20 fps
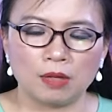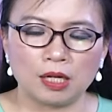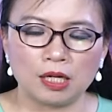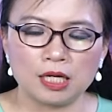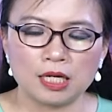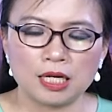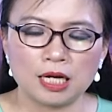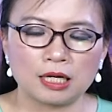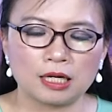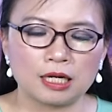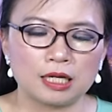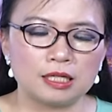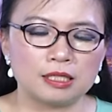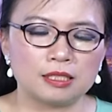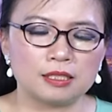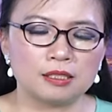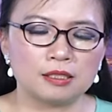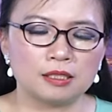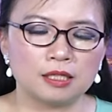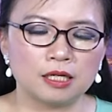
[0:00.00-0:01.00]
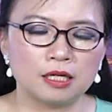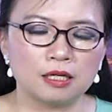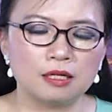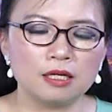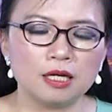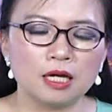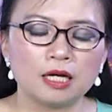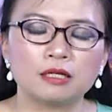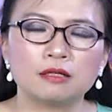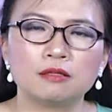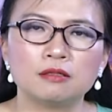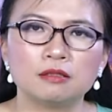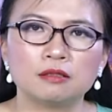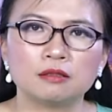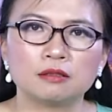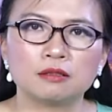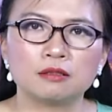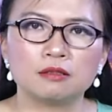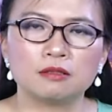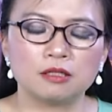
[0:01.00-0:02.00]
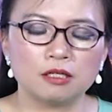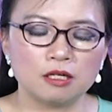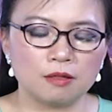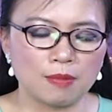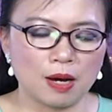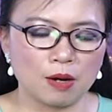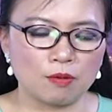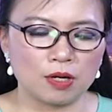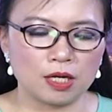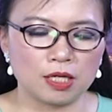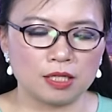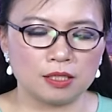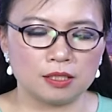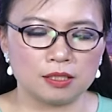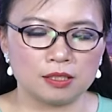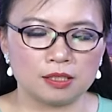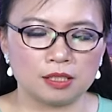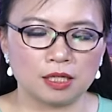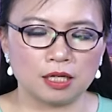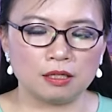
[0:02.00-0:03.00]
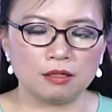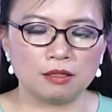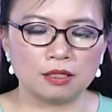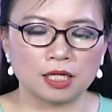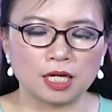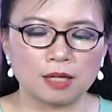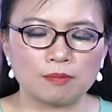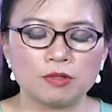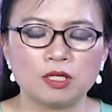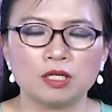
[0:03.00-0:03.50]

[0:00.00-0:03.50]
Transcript: Mà ngân hàng này dự kiến là ảnh hưởng từ cơn bão này sẽ được